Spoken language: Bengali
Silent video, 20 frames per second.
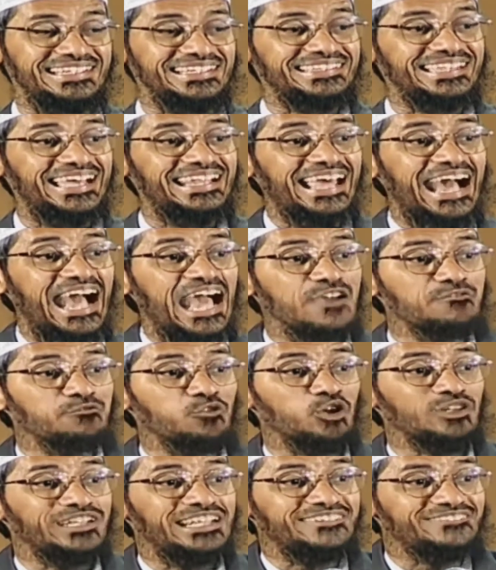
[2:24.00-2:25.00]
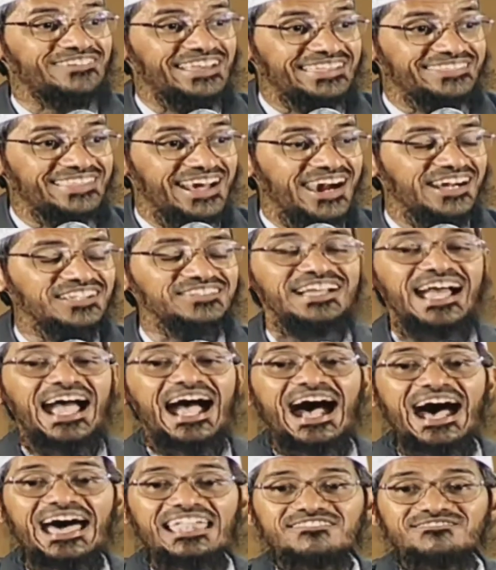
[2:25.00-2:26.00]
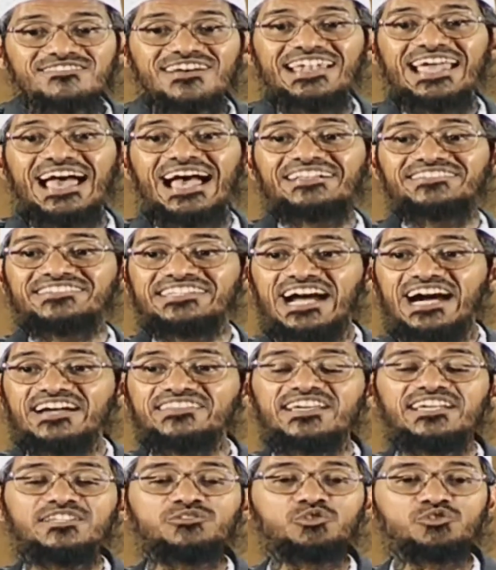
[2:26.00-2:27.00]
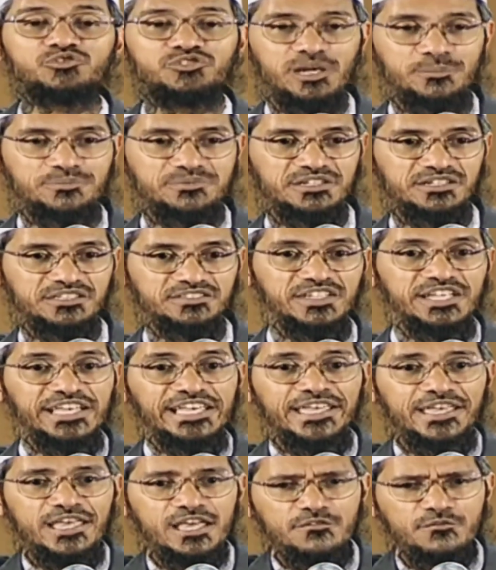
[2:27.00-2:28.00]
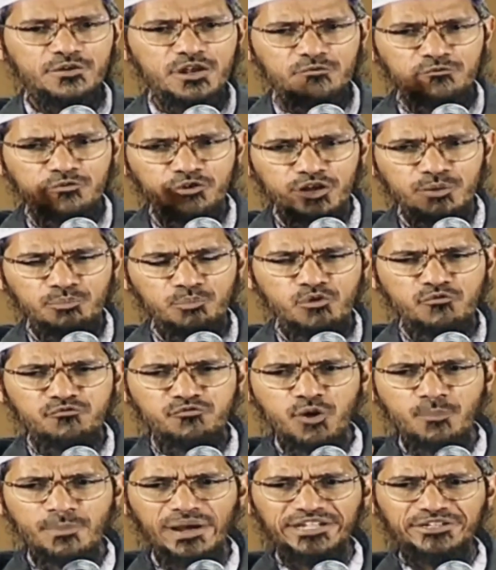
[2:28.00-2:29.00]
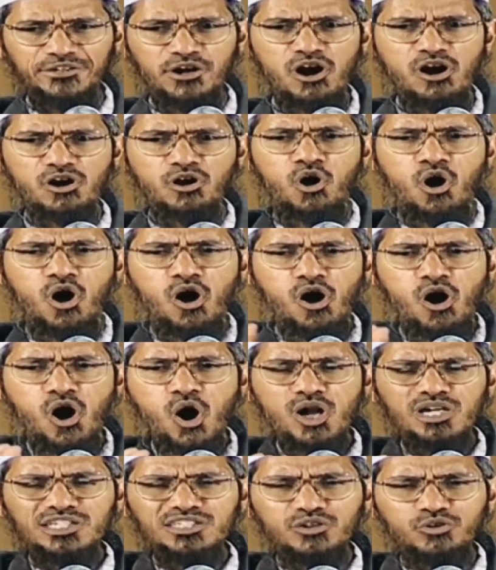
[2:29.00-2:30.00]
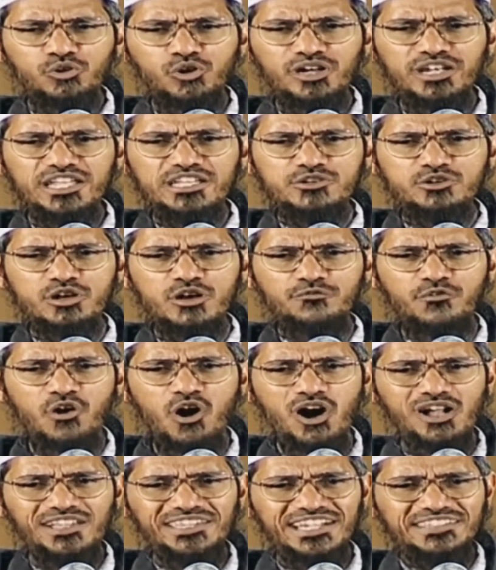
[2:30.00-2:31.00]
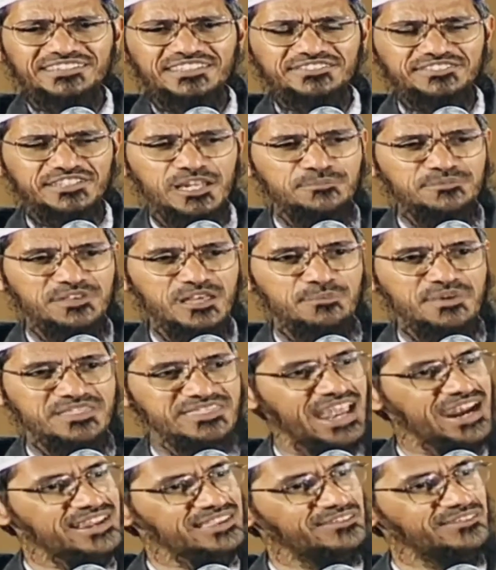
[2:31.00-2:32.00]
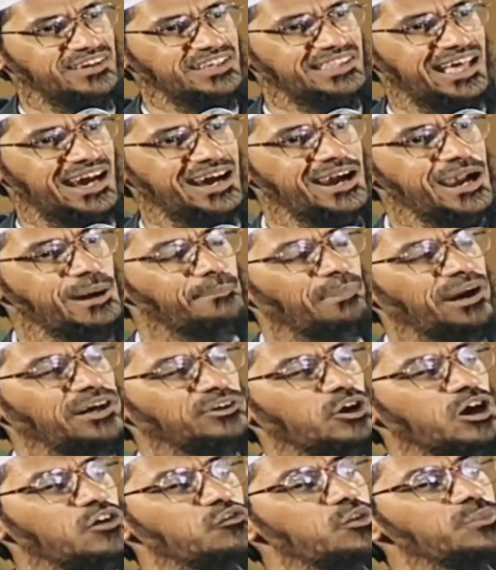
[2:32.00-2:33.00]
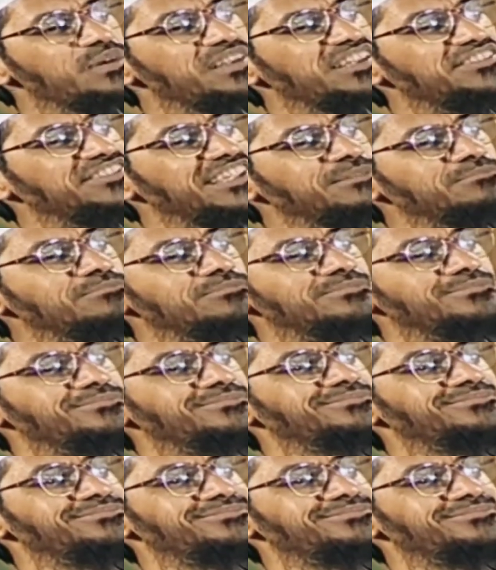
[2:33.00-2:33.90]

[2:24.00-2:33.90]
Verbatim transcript: বলেছি আমি বেদের উদ্ধৃতি দিয়েছি অন্যান্য হিন্দু ধর্মগ্রন্থের উদ্ধৃতিও দিয়েছি এখন যদি বেদকে রেখে অন্য সবগুলো হিন্দু ধর্মগ্রন্থের কথা বাদ দিয়ে দেন লেকচারটা আমার একই রকম থাকবে